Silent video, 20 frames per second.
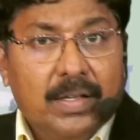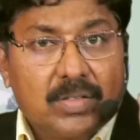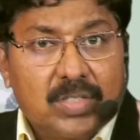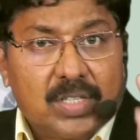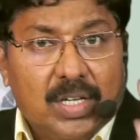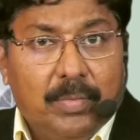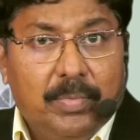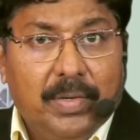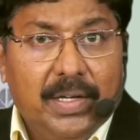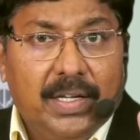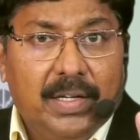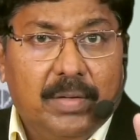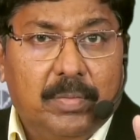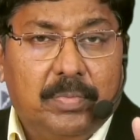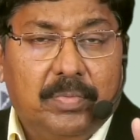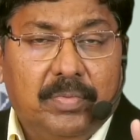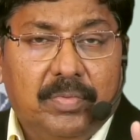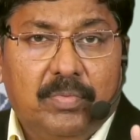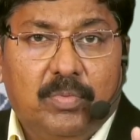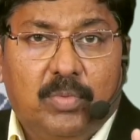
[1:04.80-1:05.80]

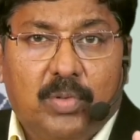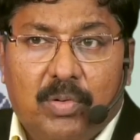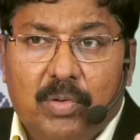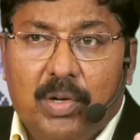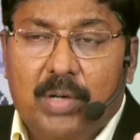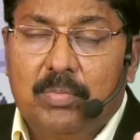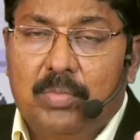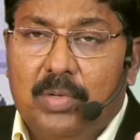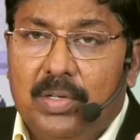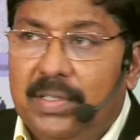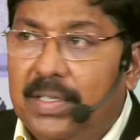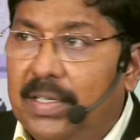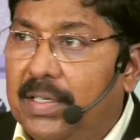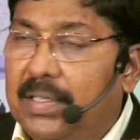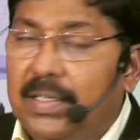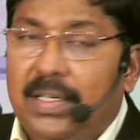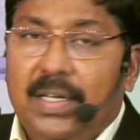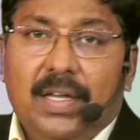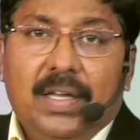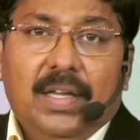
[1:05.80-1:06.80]
சபைக்கு வரும் பொழுது
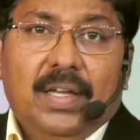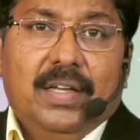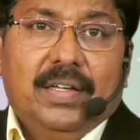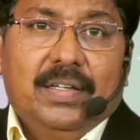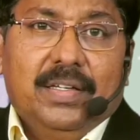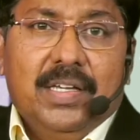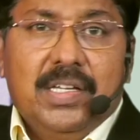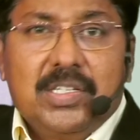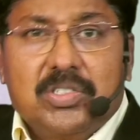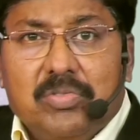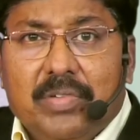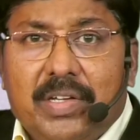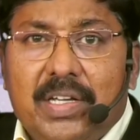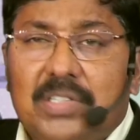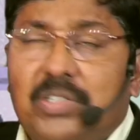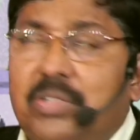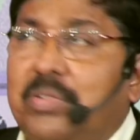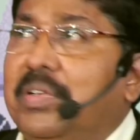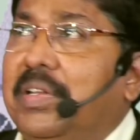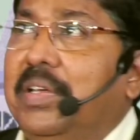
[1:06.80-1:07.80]
இயேசுவை
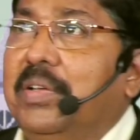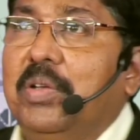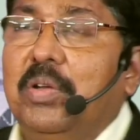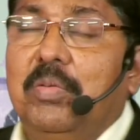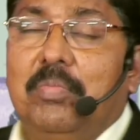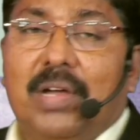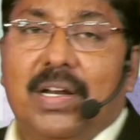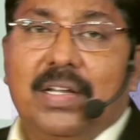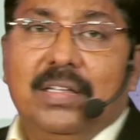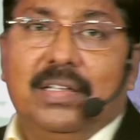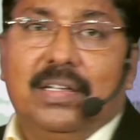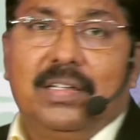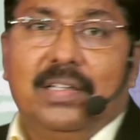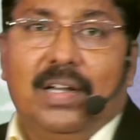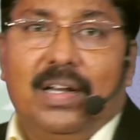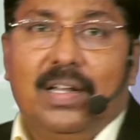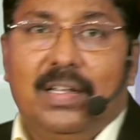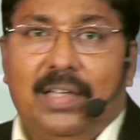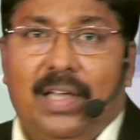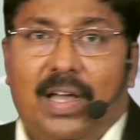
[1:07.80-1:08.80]
ஏற்றுக்கொண்டு எங்கேயோ
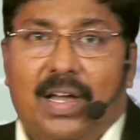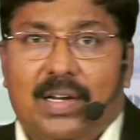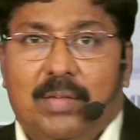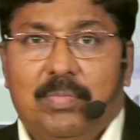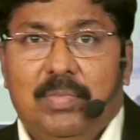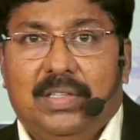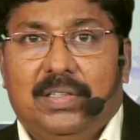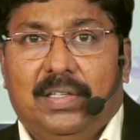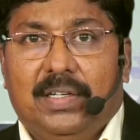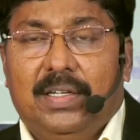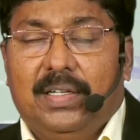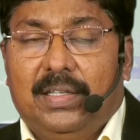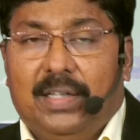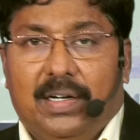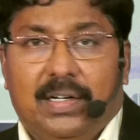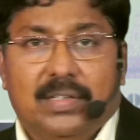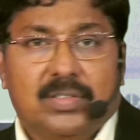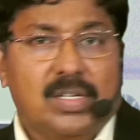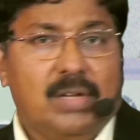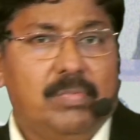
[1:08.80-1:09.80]
மறைந்திருந்தேன்னா யாருக்குமே தெரியாது
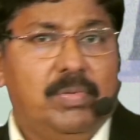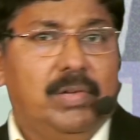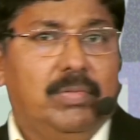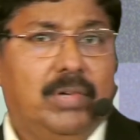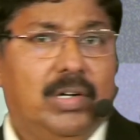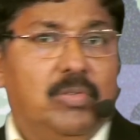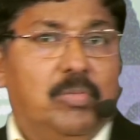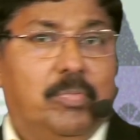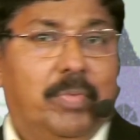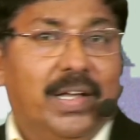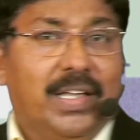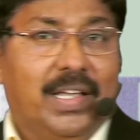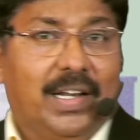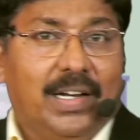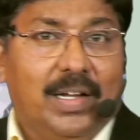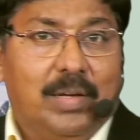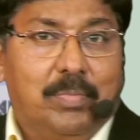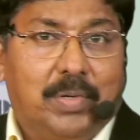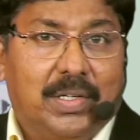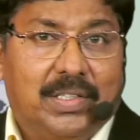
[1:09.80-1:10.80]
ஆனால் சபை வாழ்வு
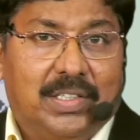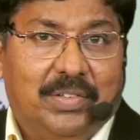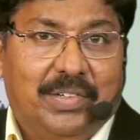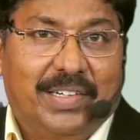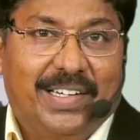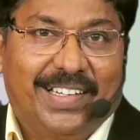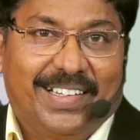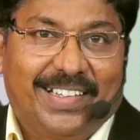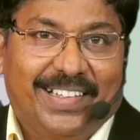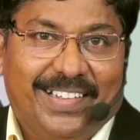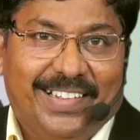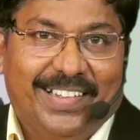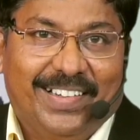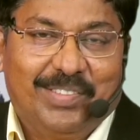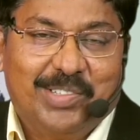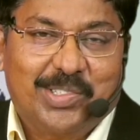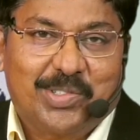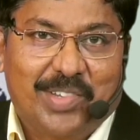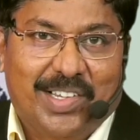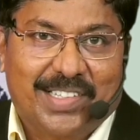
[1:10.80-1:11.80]
பகிரங்கப்படுத்த வேண்டியிருக்குது
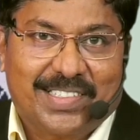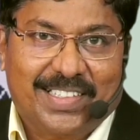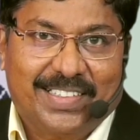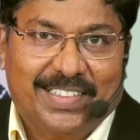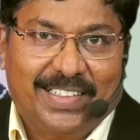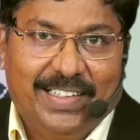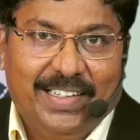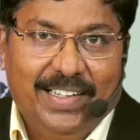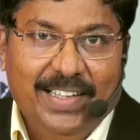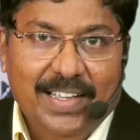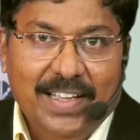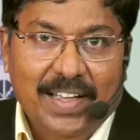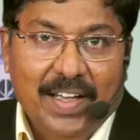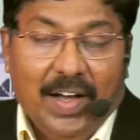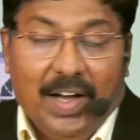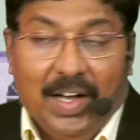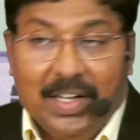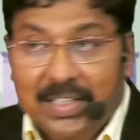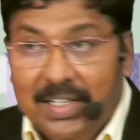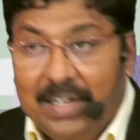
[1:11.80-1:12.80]
என் விசுவாசத்தை
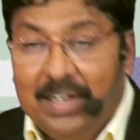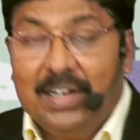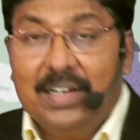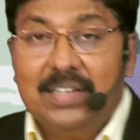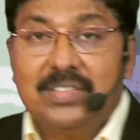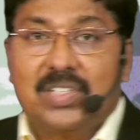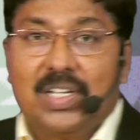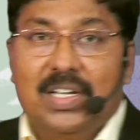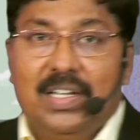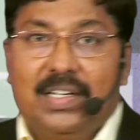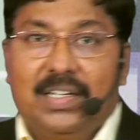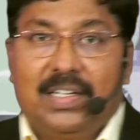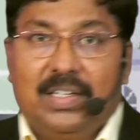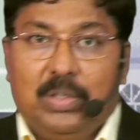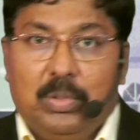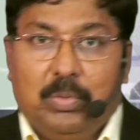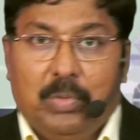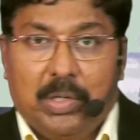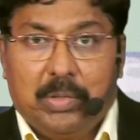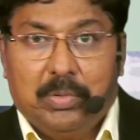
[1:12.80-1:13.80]
அதனால்
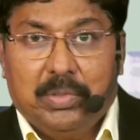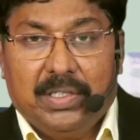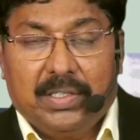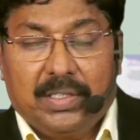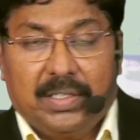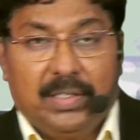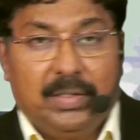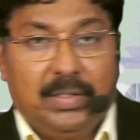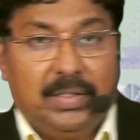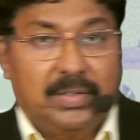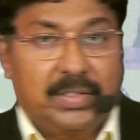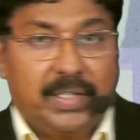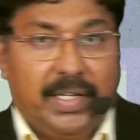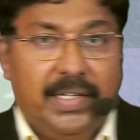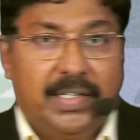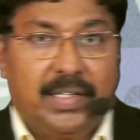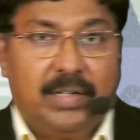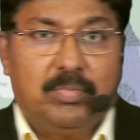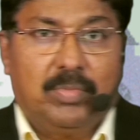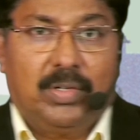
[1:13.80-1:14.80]
சிலருக்கு அது வருவதற்கு
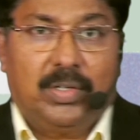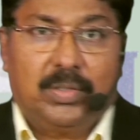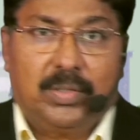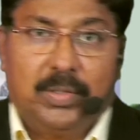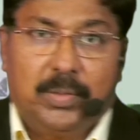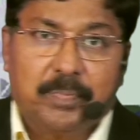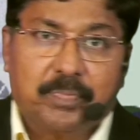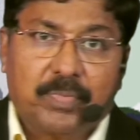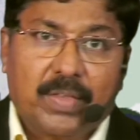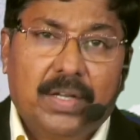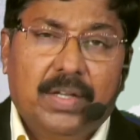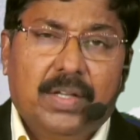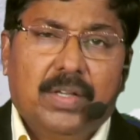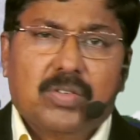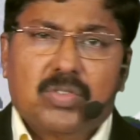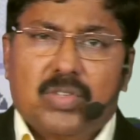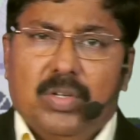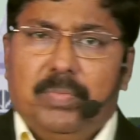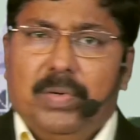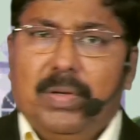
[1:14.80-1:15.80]
தயக்கம் இருக்கும்
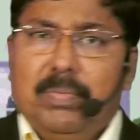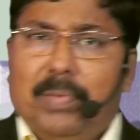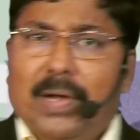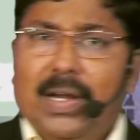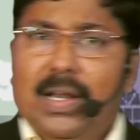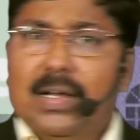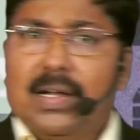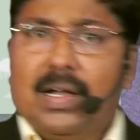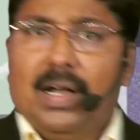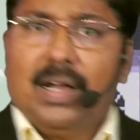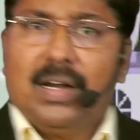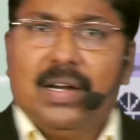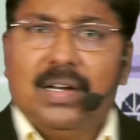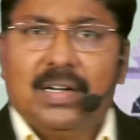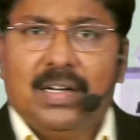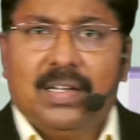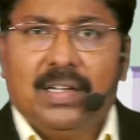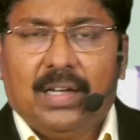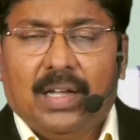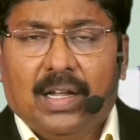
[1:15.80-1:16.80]
ஸோ இப்படி பல
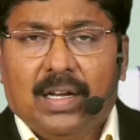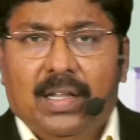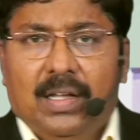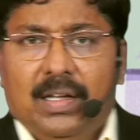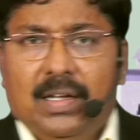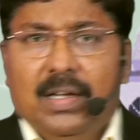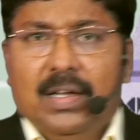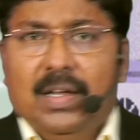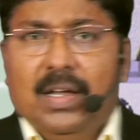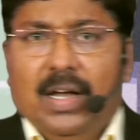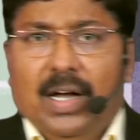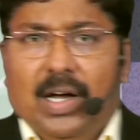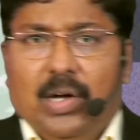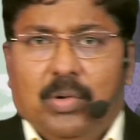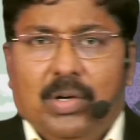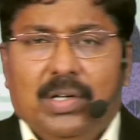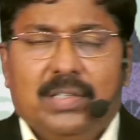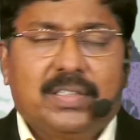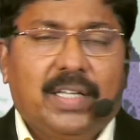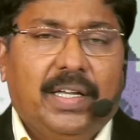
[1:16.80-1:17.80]
காரணங்களினாலே
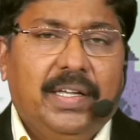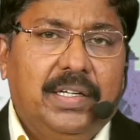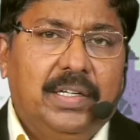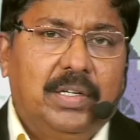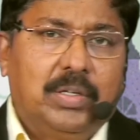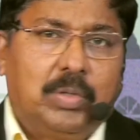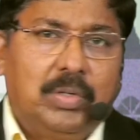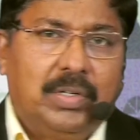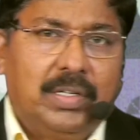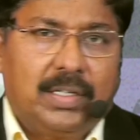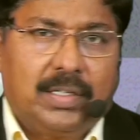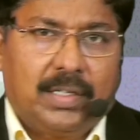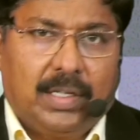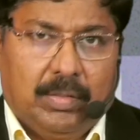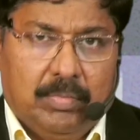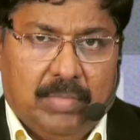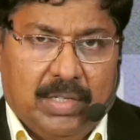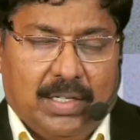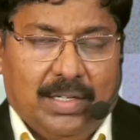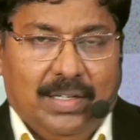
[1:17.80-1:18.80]
அவர்கள் தயங்கி
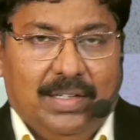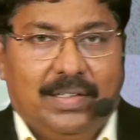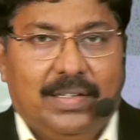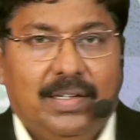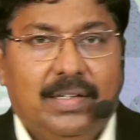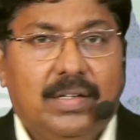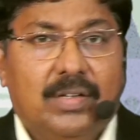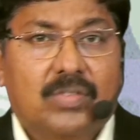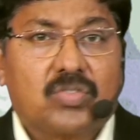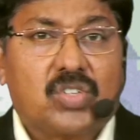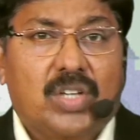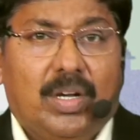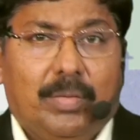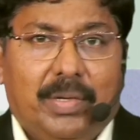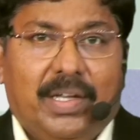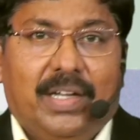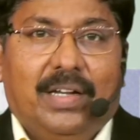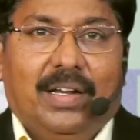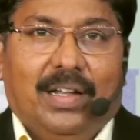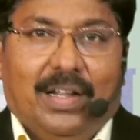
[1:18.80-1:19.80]
கொண்டிருக்கிற மக்களுக்கு
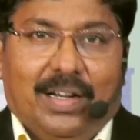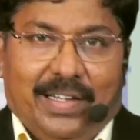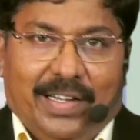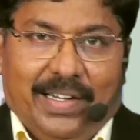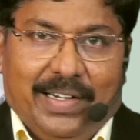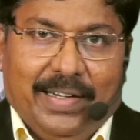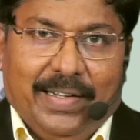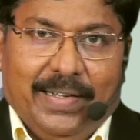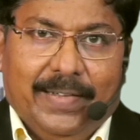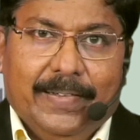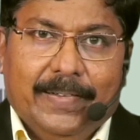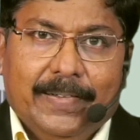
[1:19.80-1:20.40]
சபை என்றால் என்ன